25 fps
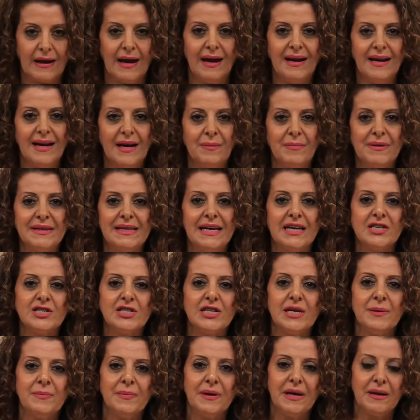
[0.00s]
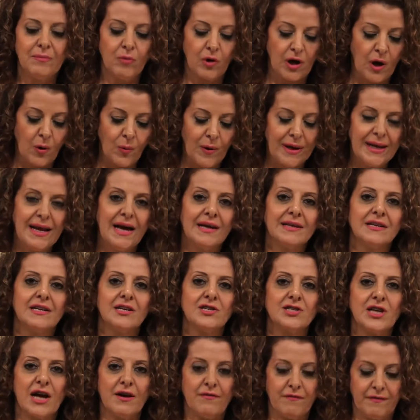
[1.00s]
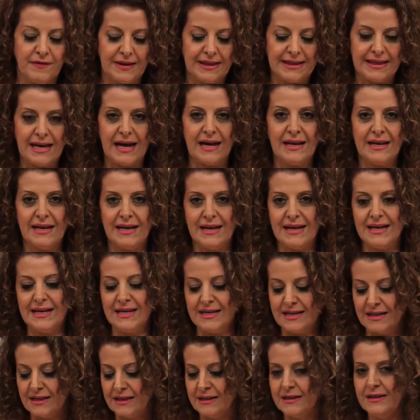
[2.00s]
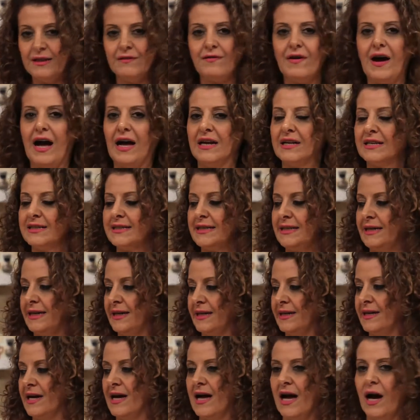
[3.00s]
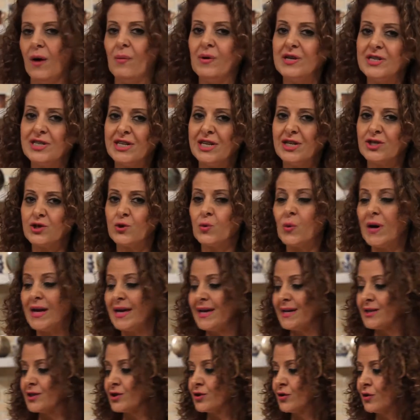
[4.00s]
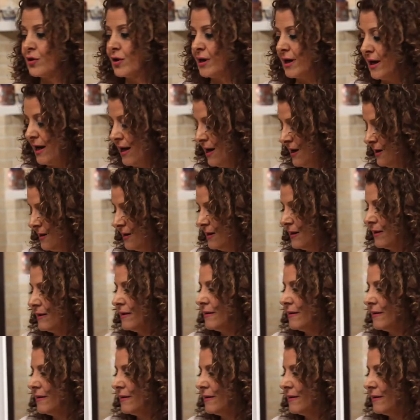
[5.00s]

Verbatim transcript: هلا بدي اجيب المكونات الجافة الثانية نضيفها على الطحين اول شيء شوية سكر